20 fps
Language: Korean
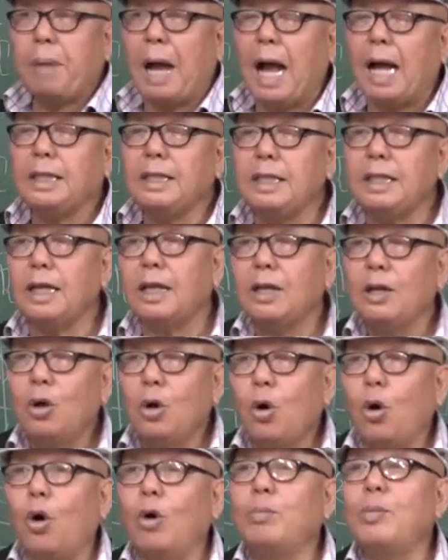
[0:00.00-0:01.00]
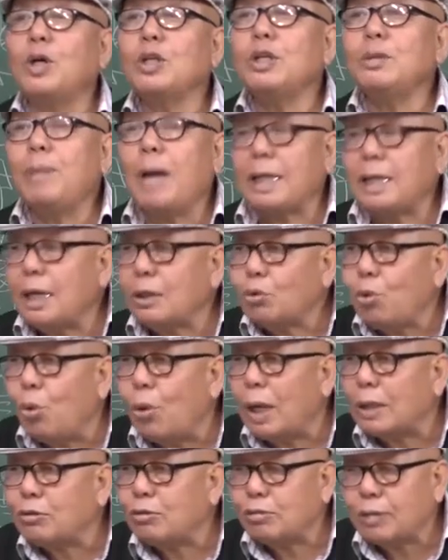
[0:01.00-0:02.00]
많이 어머니 마냥
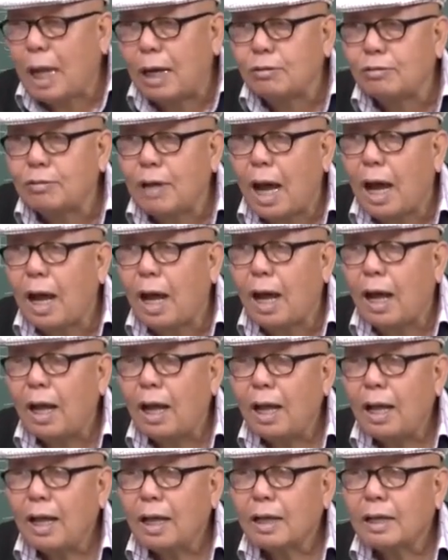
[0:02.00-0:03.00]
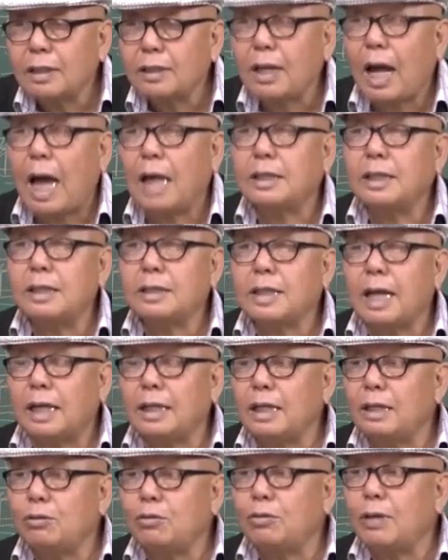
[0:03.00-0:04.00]
도와주고 살구나. 그래서 아들
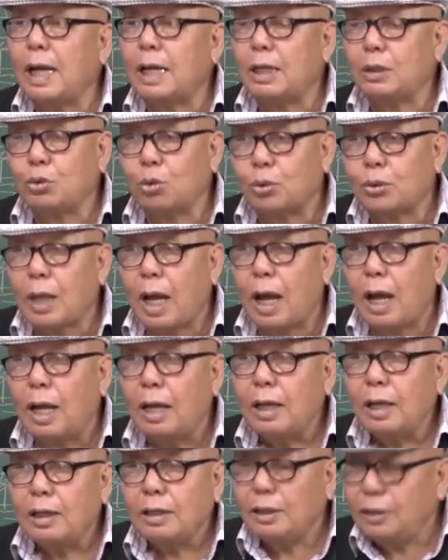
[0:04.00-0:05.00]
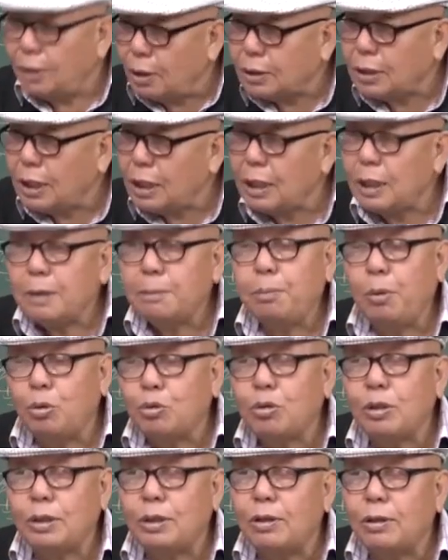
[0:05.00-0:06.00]
딸이 우애가 좋다. 이렇게
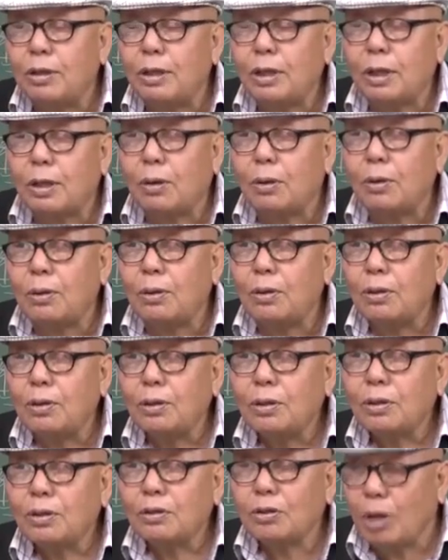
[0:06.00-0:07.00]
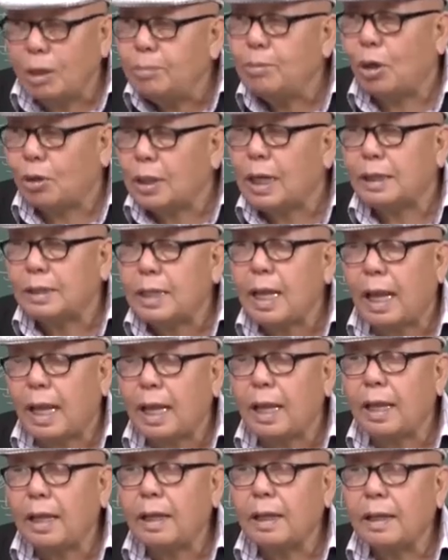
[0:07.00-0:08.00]
볼 수 있는 거예요. 설명을 할
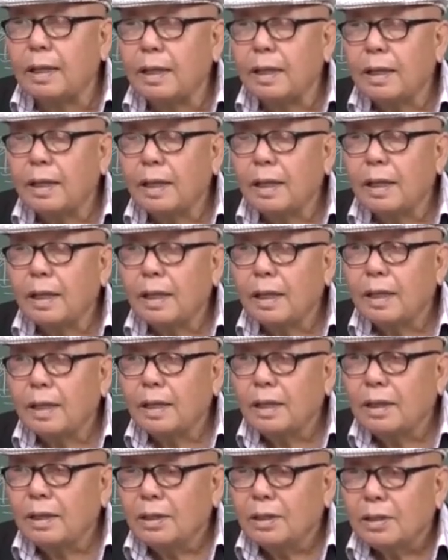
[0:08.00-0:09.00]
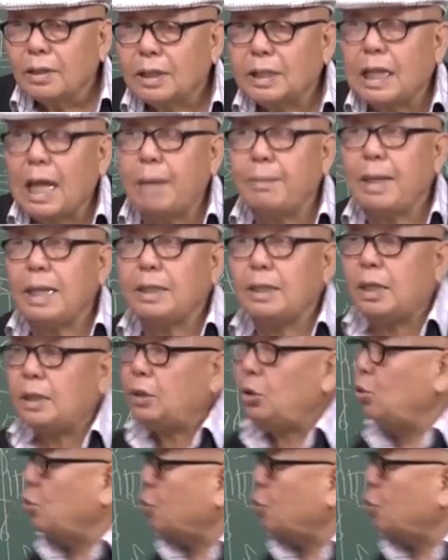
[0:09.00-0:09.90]
때. 그 다음에 이제